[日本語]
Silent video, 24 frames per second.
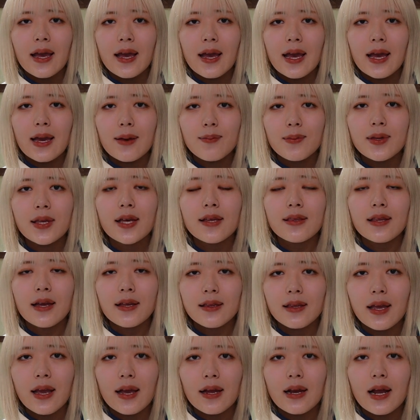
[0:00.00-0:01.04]
えー、皆さ
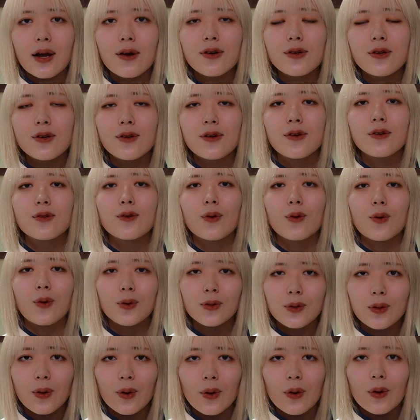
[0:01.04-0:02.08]
んでラウル君のこ
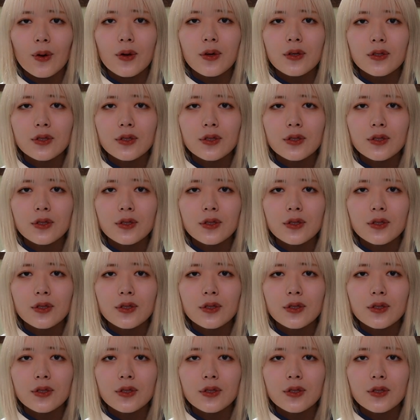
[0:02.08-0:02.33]
と、